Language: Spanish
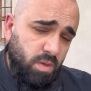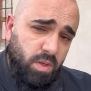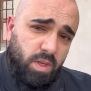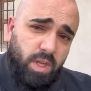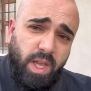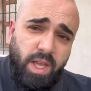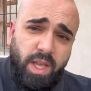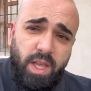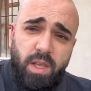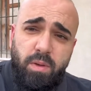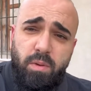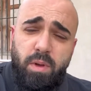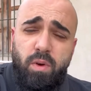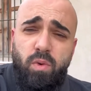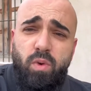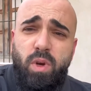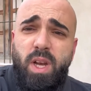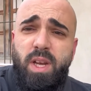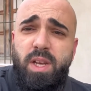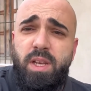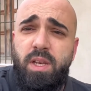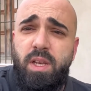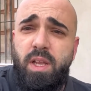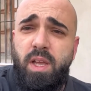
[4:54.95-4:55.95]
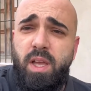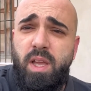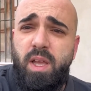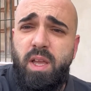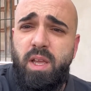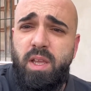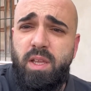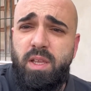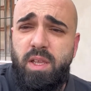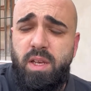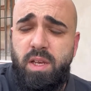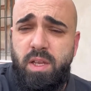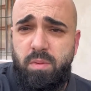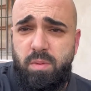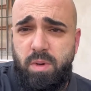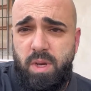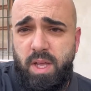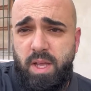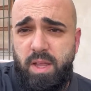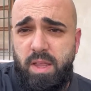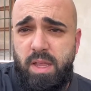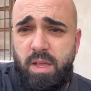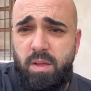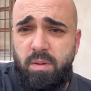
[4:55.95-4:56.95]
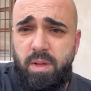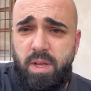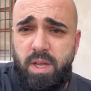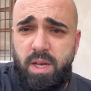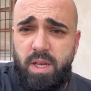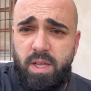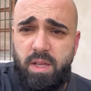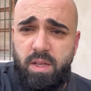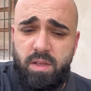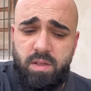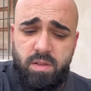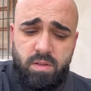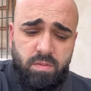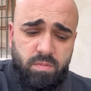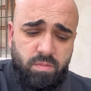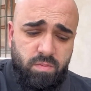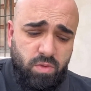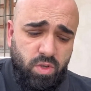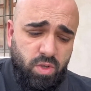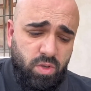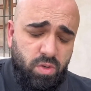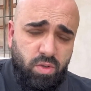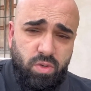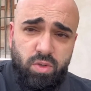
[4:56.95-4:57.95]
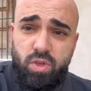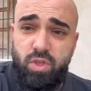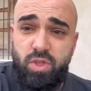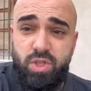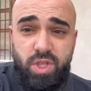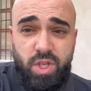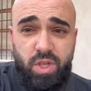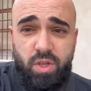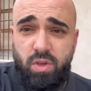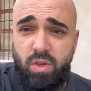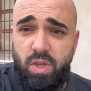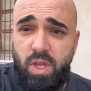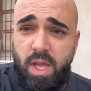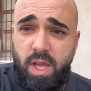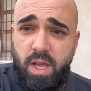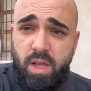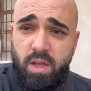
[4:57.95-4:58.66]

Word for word: que hay que llevar una línea equilibrada, ¿vale? Os lo enseño ya.